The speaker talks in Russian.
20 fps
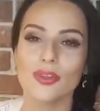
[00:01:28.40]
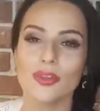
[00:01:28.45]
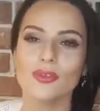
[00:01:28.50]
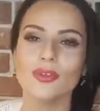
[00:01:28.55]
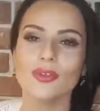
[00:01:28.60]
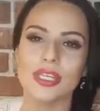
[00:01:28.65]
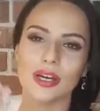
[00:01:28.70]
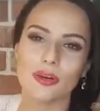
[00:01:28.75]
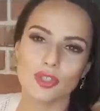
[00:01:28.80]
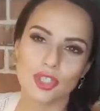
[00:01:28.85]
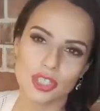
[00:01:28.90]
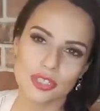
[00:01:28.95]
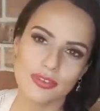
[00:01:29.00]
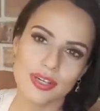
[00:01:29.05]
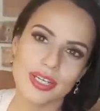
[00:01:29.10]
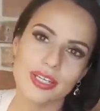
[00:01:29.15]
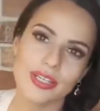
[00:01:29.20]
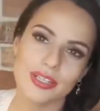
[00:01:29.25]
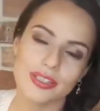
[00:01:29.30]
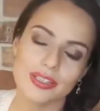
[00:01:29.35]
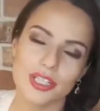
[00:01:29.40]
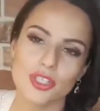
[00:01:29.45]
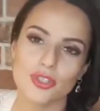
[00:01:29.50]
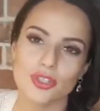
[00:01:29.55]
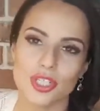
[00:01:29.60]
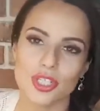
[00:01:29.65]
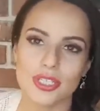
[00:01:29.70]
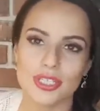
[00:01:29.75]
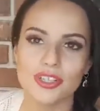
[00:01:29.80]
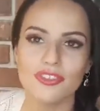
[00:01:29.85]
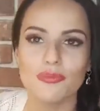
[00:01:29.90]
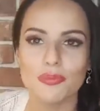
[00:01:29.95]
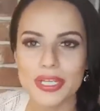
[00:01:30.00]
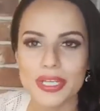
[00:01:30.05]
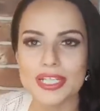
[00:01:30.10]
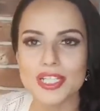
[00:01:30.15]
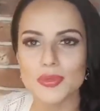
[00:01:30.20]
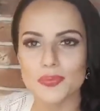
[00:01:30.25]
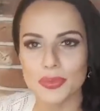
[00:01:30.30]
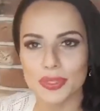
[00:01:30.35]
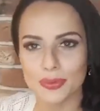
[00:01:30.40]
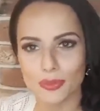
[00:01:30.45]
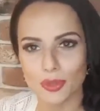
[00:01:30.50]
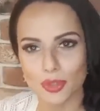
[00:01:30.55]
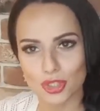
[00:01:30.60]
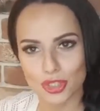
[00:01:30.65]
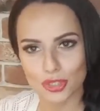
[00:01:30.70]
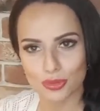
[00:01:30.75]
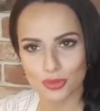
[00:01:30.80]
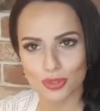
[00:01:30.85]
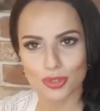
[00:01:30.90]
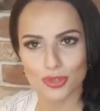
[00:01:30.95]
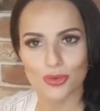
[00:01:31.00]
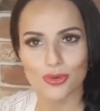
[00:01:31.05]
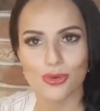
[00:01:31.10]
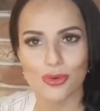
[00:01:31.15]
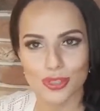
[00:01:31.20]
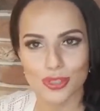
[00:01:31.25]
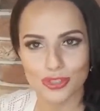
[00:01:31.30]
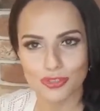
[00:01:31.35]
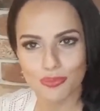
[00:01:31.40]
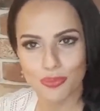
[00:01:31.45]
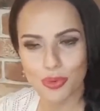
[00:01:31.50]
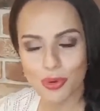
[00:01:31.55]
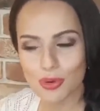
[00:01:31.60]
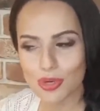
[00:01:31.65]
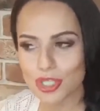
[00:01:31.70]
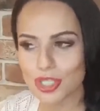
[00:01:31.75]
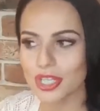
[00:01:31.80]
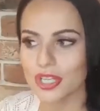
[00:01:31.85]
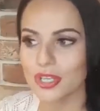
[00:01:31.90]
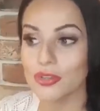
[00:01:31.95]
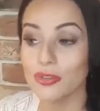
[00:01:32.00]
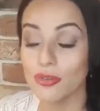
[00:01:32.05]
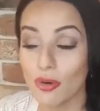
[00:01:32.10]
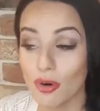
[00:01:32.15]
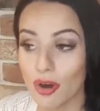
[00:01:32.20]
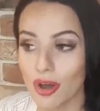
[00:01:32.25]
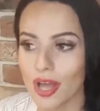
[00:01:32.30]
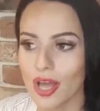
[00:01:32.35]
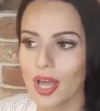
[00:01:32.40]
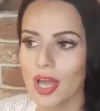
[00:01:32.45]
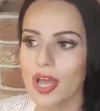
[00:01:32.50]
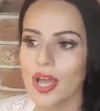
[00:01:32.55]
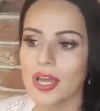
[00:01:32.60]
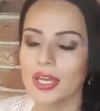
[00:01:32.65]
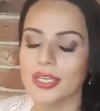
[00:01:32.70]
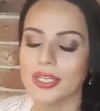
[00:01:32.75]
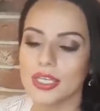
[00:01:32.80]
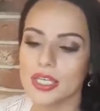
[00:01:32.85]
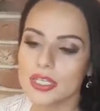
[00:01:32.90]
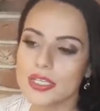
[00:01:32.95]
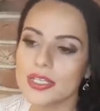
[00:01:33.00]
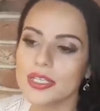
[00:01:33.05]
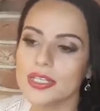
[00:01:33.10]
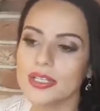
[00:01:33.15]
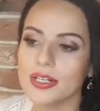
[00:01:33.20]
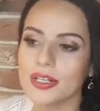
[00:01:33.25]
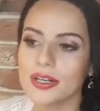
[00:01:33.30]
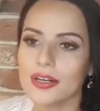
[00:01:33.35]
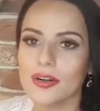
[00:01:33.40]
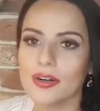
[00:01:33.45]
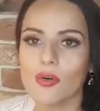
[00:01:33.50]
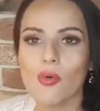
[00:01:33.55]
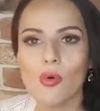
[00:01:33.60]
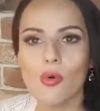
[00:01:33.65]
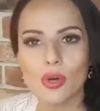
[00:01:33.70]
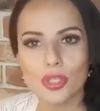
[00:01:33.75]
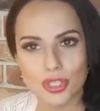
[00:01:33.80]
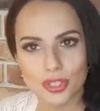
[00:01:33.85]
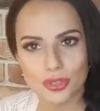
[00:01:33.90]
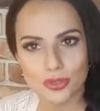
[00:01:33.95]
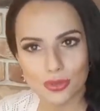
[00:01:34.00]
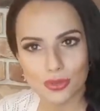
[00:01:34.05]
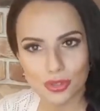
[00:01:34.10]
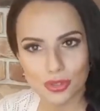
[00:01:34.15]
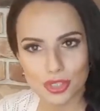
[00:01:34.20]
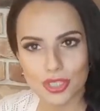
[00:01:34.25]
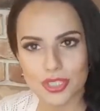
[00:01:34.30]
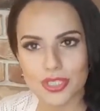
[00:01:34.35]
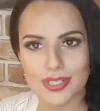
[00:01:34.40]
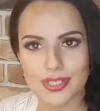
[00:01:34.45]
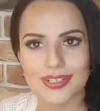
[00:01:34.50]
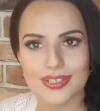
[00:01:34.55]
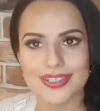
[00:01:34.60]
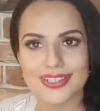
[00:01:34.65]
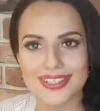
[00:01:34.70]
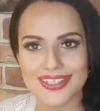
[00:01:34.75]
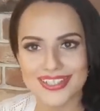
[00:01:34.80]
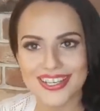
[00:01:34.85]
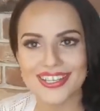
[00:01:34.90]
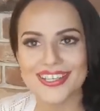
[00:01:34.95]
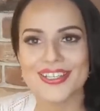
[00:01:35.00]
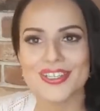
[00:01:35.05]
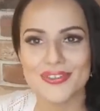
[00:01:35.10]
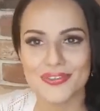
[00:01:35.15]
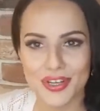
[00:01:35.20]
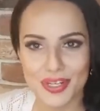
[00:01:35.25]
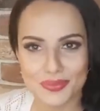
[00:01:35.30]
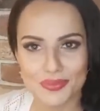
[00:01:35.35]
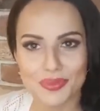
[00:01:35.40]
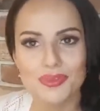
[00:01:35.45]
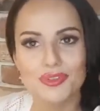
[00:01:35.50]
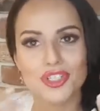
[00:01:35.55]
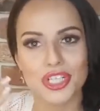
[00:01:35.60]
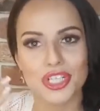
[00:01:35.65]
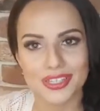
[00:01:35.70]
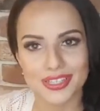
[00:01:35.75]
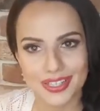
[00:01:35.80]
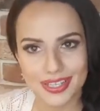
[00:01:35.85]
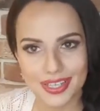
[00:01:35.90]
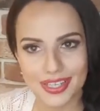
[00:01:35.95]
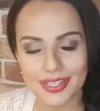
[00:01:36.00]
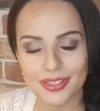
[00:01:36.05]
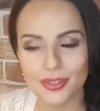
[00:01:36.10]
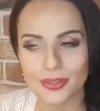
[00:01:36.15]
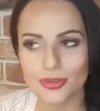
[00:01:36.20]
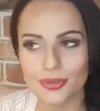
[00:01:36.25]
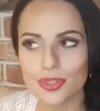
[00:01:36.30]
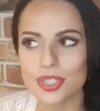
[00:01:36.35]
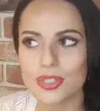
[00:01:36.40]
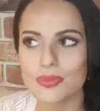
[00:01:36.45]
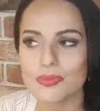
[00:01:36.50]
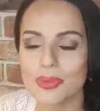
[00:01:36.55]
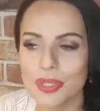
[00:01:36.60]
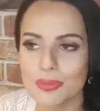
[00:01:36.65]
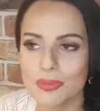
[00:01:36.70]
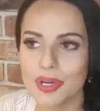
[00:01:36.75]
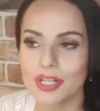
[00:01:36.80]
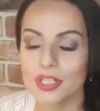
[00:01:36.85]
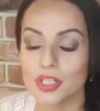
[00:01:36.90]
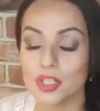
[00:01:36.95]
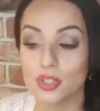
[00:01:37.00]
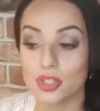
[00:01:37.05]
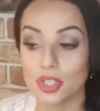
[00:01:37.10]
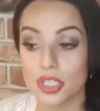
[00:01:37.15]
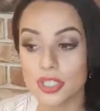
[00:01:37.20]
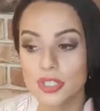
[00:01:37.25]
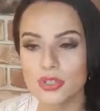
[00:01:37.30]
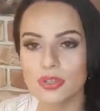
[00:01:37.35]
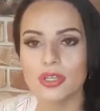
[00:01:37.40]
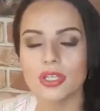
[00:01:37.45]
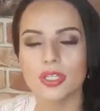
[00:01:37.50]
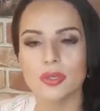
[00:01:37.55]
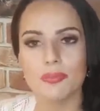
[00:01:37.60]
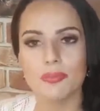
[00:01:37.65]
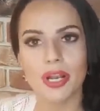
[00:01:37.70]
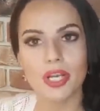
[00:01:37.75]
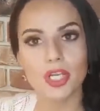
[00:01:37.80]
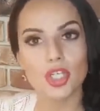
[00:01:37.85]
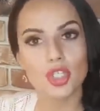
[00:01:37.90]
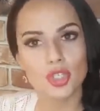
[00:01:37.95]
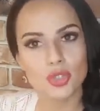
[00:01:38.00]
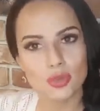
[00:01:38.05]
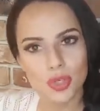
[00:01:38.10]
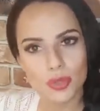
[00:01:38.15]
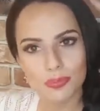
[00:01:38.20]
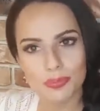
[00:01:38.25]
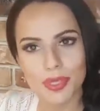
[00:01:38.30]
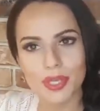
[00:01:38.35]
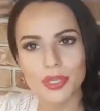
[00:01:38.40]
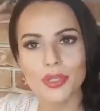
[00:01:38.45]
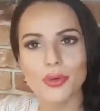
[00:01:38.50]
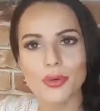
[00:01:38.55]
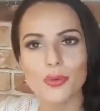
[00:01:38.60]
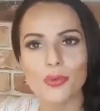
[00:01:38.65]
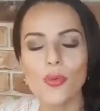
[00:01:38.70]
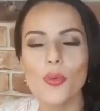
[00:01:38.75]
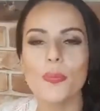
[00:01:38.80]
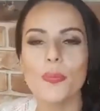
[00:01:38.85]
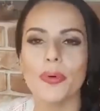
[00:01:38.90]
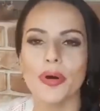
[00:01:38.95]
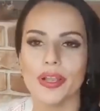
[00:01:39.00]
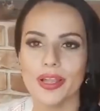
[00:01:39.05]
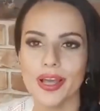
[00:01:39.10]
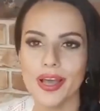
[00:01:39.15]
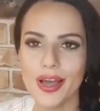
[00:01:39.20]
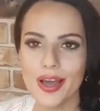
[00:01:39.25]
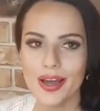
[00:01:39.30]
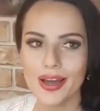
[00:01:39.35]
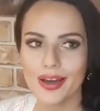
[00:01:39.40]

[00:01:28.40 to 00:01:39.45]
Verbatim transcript: Ну, я уже говорила, да, что шатры в принципе немножечко уже уходят в прошлое, но если очень хочется сделать свадьбу в шатре, то нужно понимать, что шатер это большой белый купол.